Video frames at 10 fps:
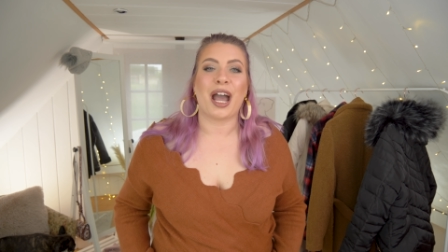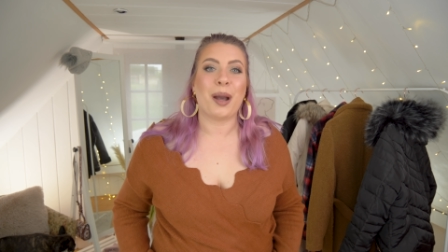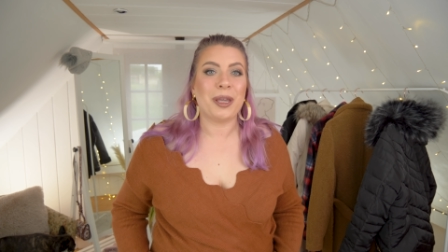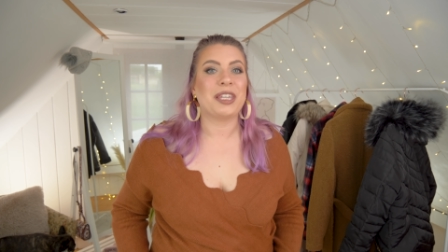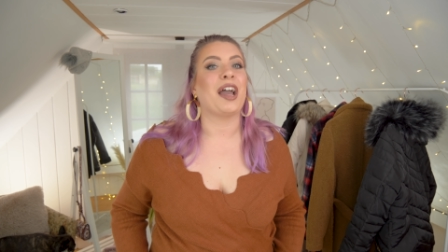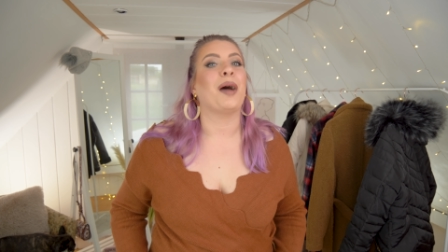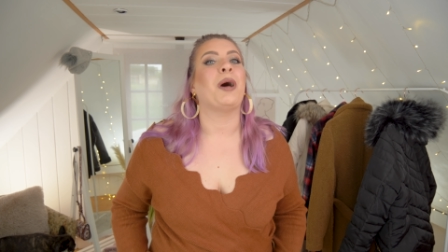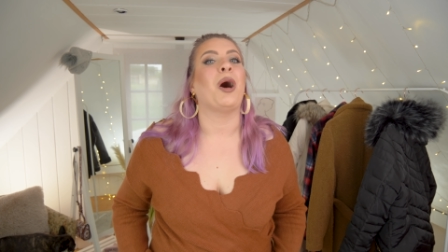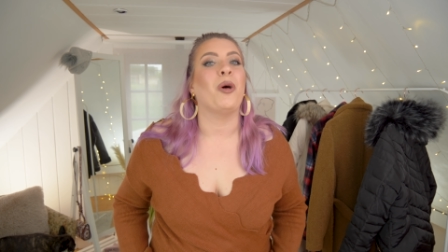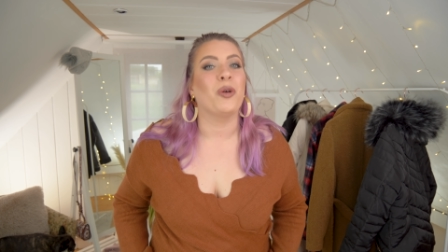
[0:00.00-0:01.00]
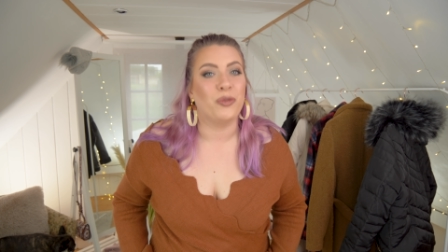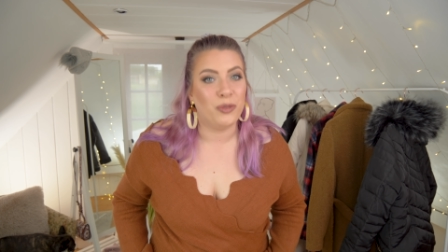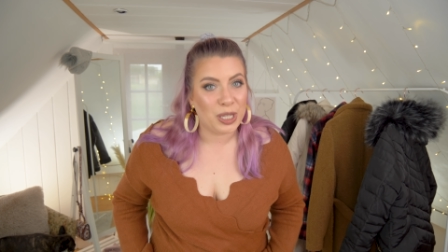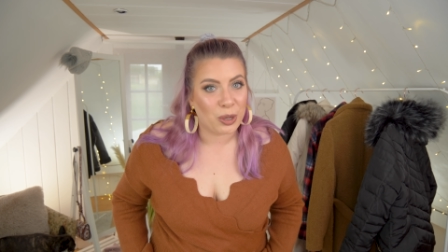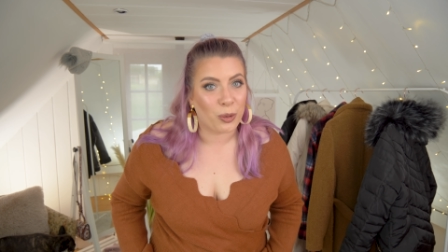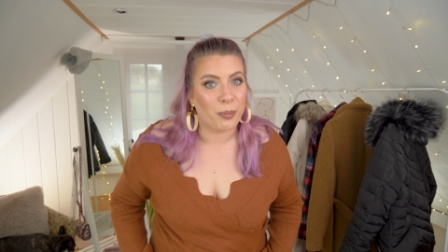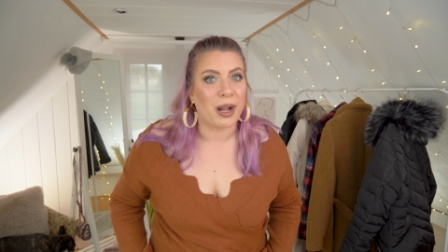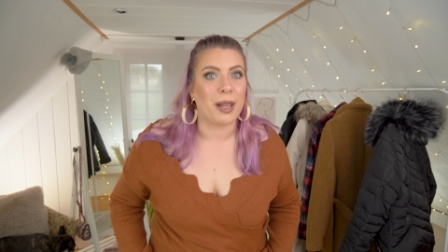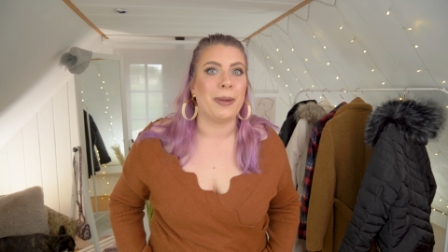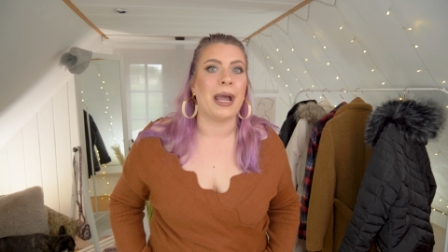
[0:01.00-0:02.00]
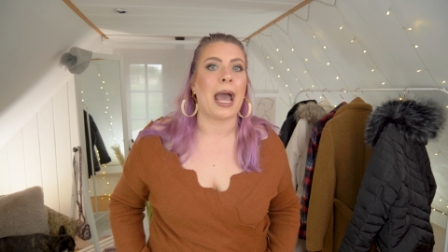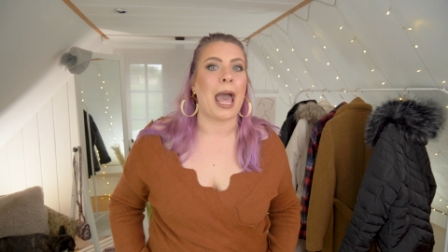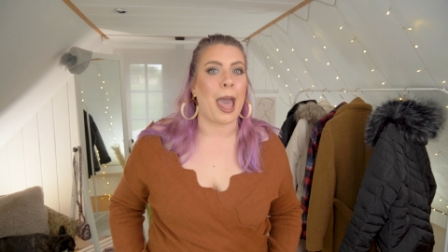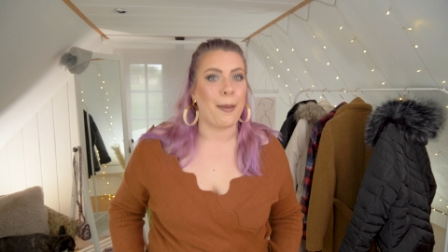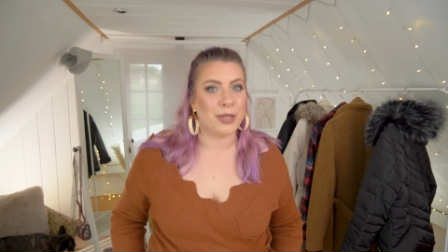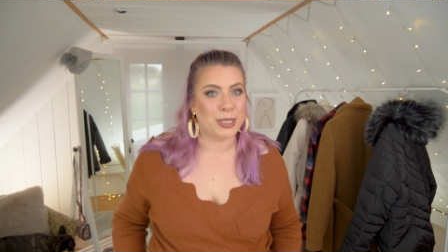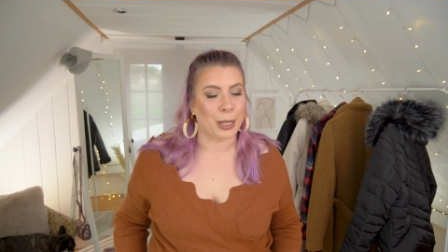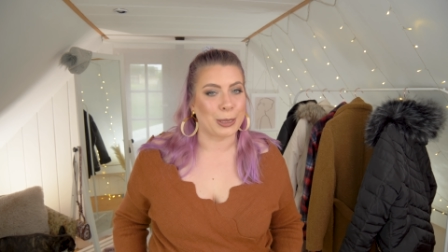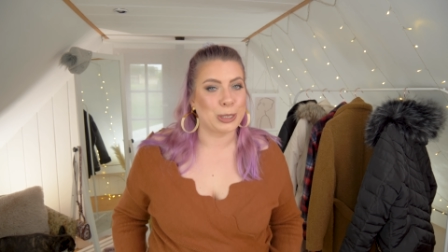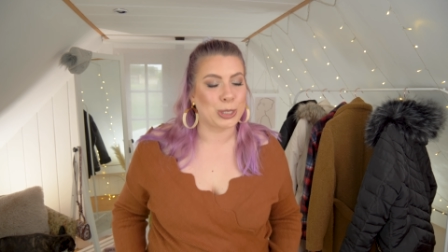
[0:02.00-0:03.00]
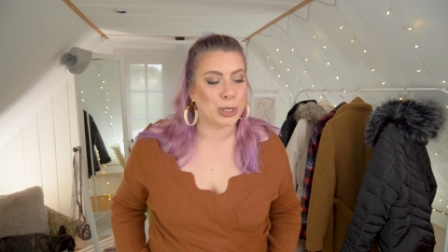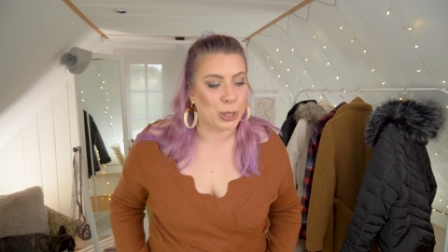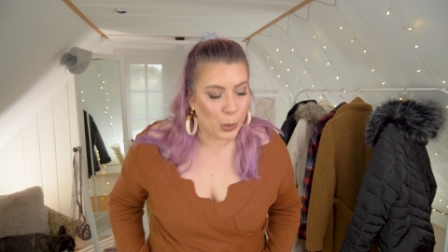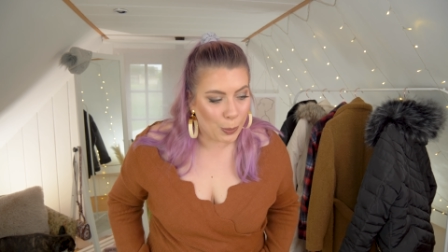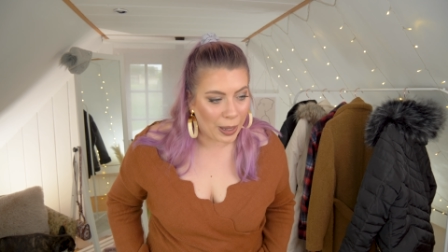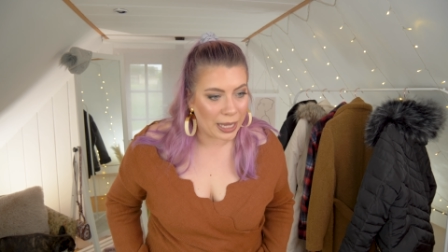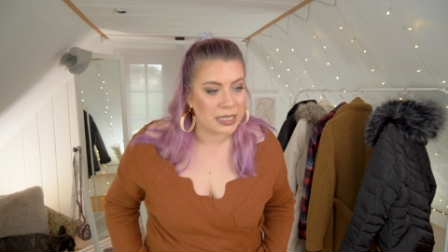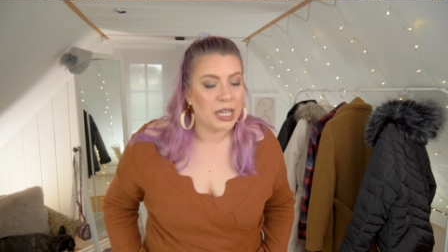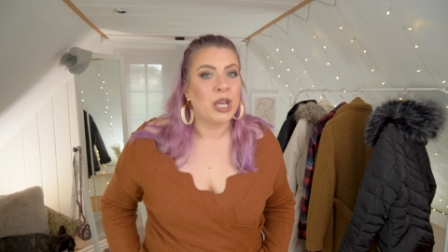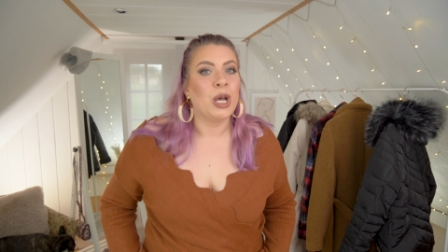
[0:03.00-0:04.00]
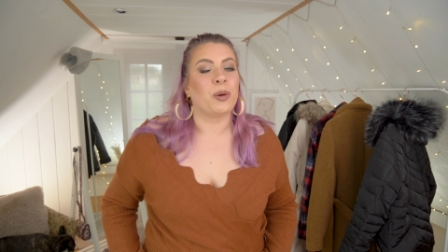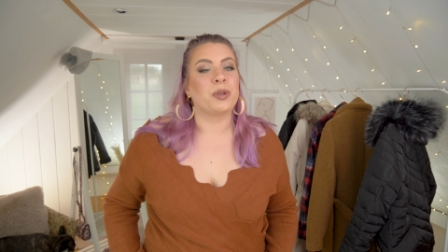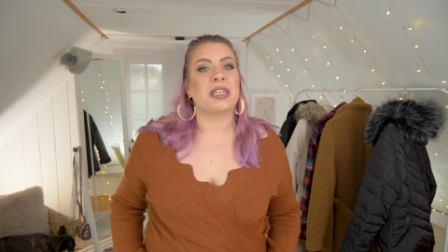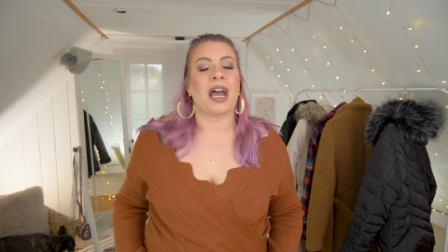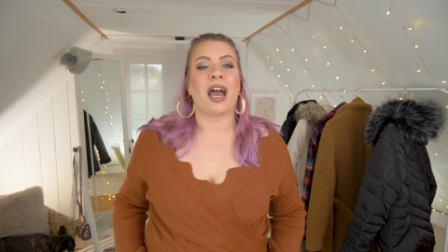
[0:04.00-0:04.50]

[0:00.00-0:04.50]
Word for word: Aber ich habe auch wiederum mal bei Amazon gestöbert und